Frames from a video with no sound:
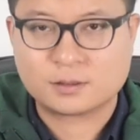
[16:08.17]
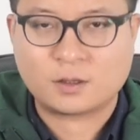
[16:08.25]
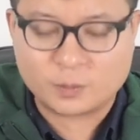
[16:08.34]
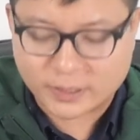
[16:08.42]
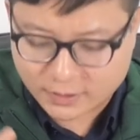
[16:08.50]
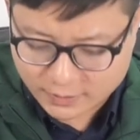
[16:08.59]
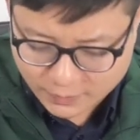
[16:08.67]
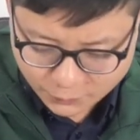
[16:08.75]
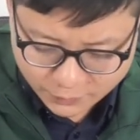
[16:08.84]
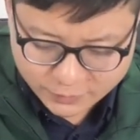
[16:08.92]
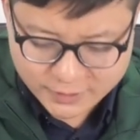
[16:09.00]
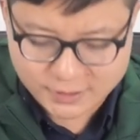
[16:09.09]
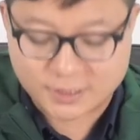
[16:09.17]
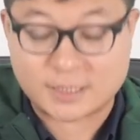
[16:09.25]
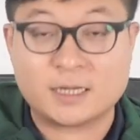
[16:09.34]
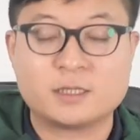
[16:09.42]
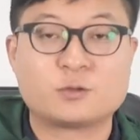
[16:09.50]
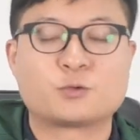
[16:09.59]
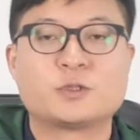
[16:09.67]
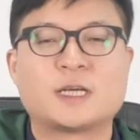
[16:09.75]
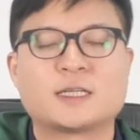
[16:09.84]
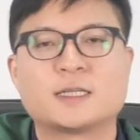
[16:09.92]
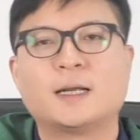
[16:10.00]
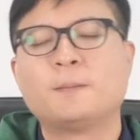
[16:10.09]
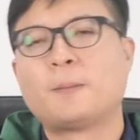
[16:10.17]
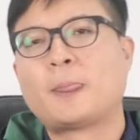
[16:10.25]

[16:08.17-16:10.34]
后面可能会有一些其他的因素加进来。